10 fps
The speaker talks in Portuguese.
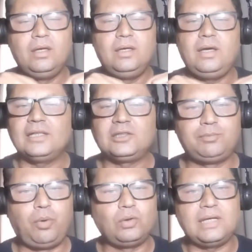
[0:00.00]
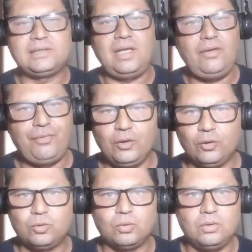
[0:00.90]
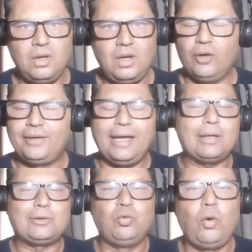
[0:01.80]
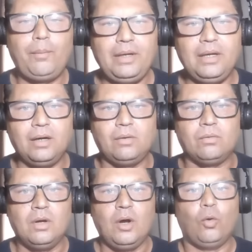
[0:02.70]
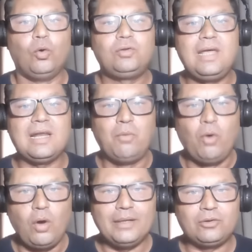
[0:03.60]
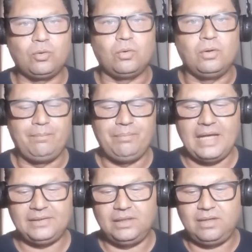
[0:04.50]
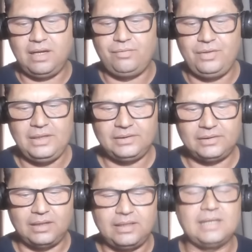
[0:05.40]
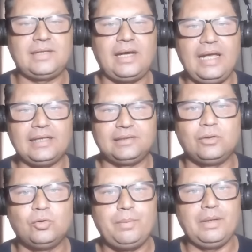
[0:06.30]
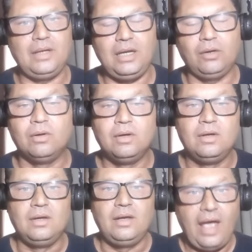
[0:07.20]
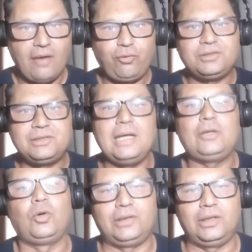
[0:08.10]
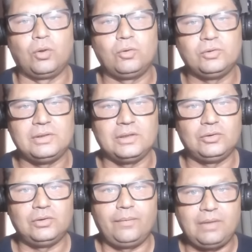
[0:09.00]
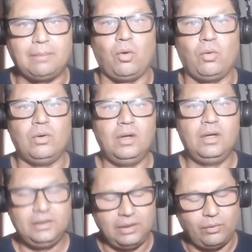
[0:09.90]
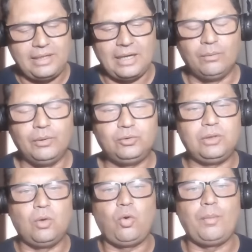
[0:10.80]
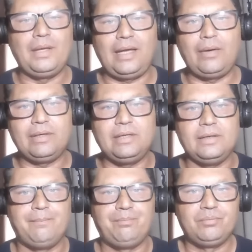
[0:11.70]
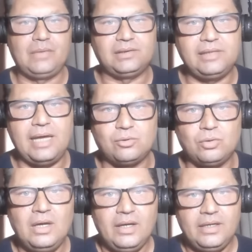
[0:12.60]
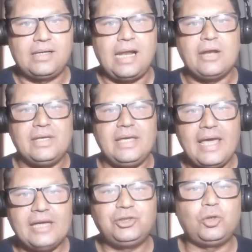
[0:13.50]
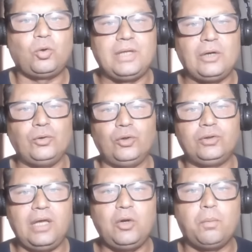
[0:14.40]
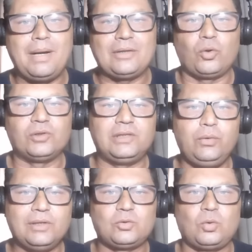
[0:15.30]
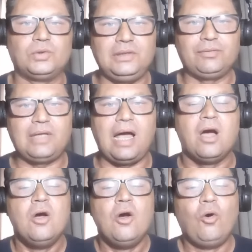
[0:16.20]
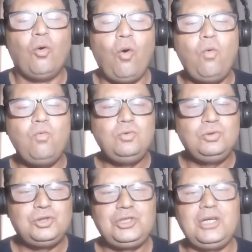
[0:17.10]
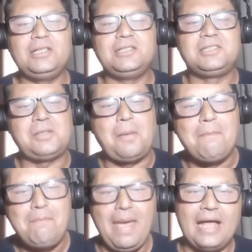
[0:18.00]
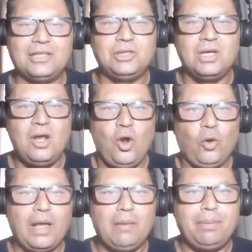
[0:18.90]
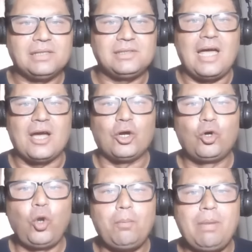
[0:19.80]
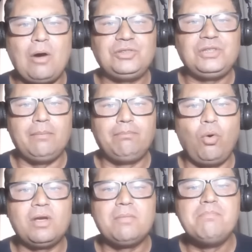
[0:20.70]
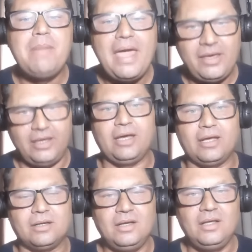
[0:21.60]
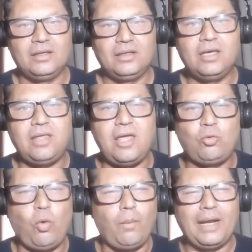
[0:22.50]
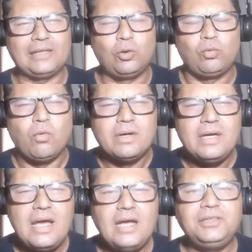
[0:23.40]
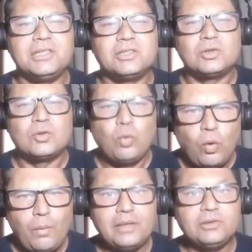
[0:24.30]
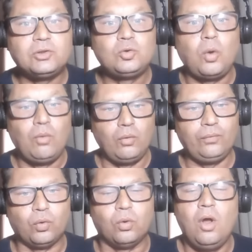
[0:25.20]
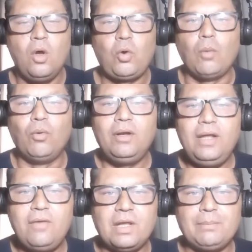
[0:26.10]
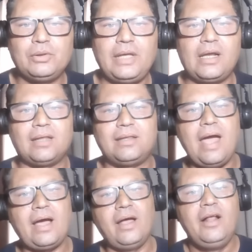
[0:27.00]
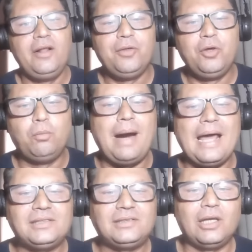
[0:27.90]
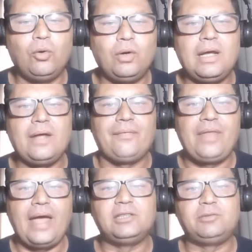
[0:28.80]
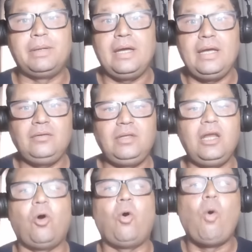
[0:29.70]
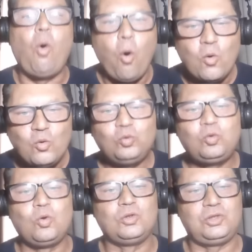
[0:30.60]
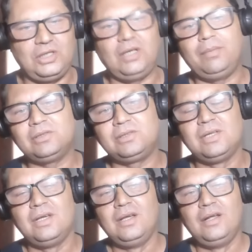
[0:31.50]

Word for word: e responda sem filtro. Eu quero a tua opinião. O termômetro dessa entrevista, dessa reação do Pedrinho, é você, torcedor do Santos, tá bom? Então eu quero muito o teu comentário aqui, tá certo? E é claro que este conteúdo tem o patrocínio exclusivo da 1xBet, uma empresa global de bookmaker que tem cooperação com grandes clubes do mundo, como o Liverpool da Inglaterra e o Barcelona da Espanha, entre outros times.